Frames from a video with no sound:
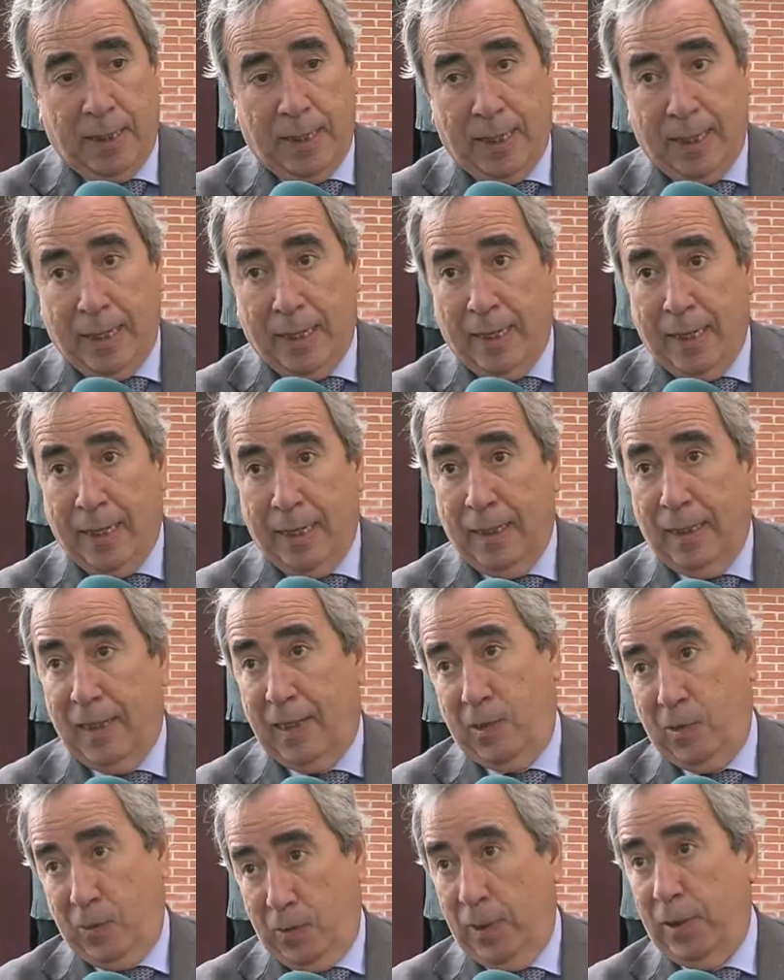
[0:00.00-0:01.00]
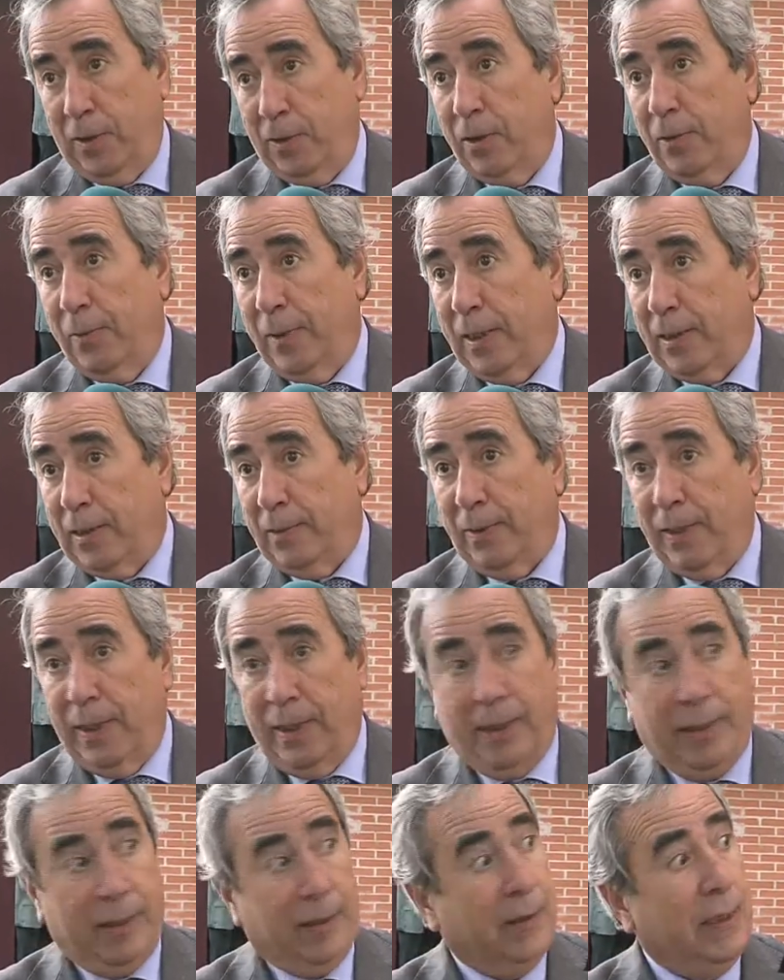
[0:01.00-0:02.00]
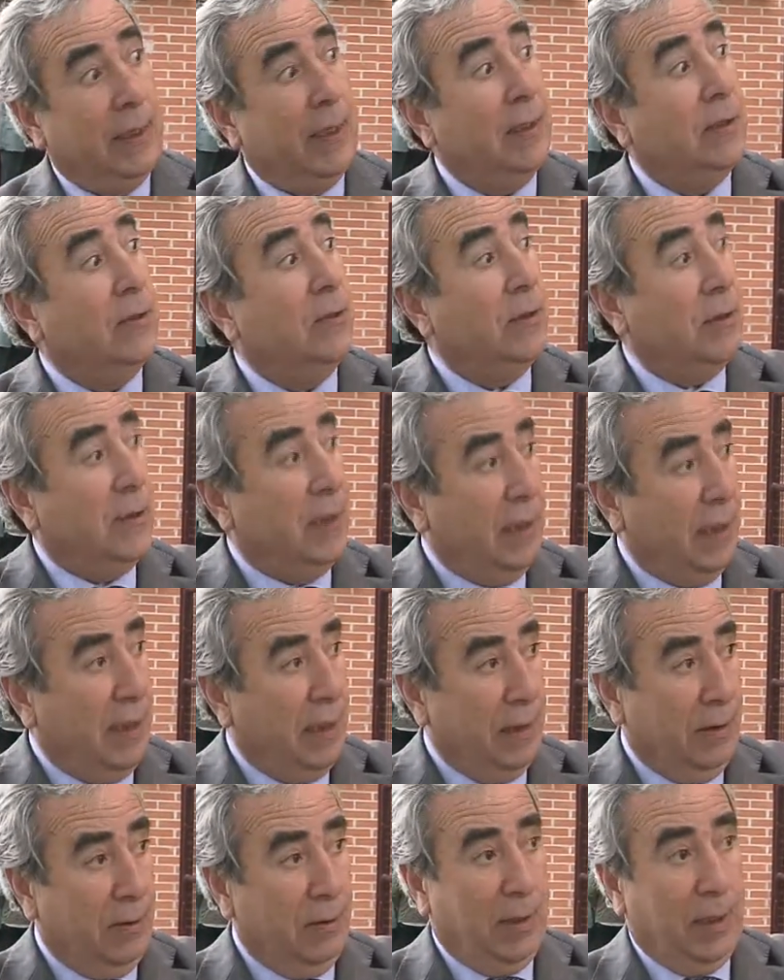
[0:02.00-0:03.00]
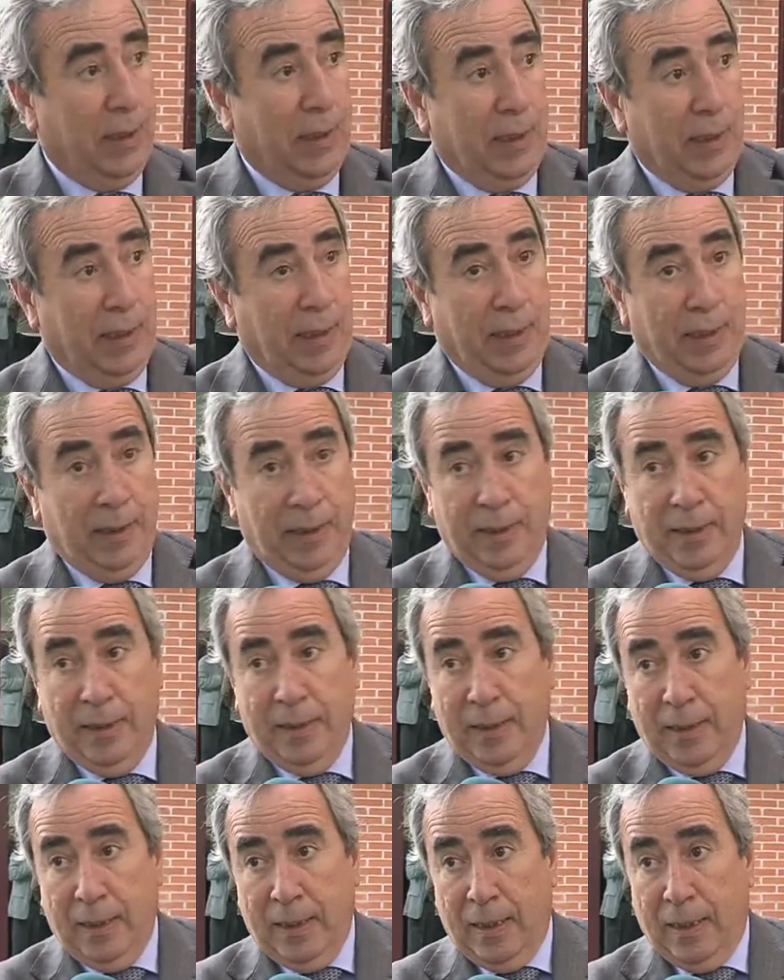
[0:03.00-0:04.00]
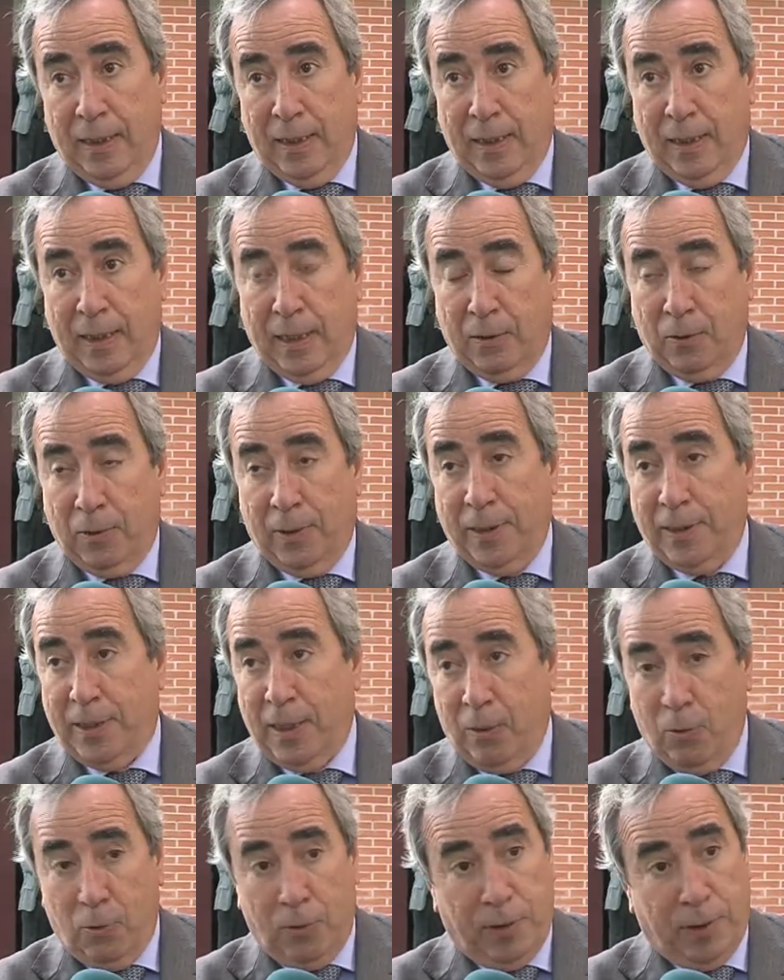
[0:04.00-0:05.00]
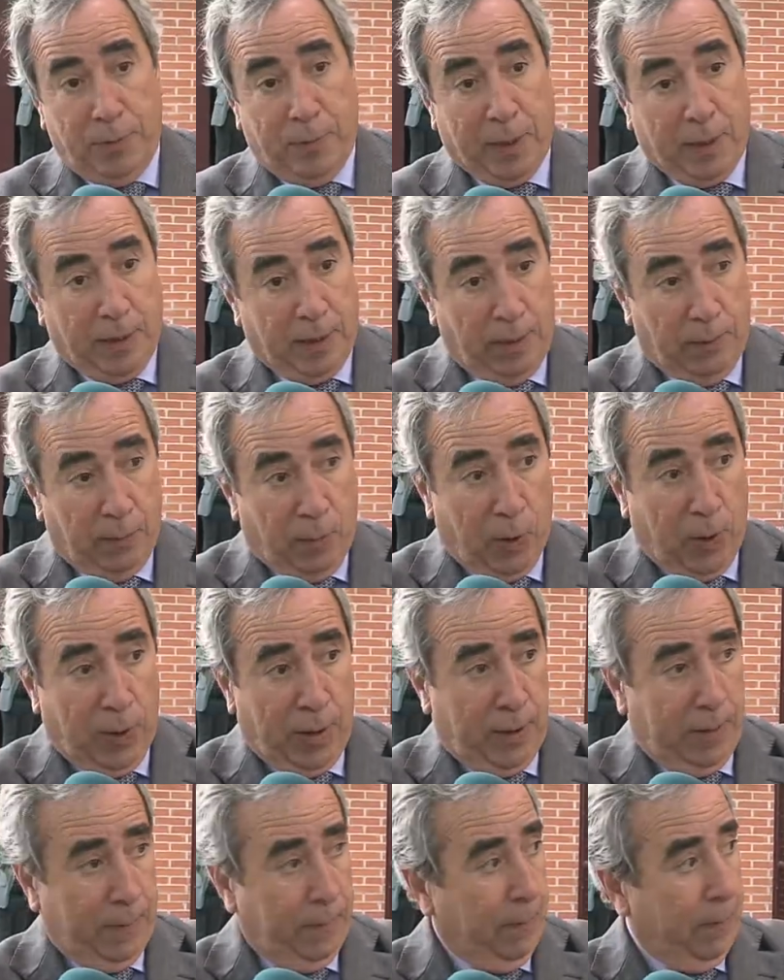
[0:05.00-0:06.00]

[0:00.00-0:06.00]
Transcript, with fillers: a las zonas donde van a trabajar, en este caso esta zona de, en la zona de Sagún y Parque Lisboa.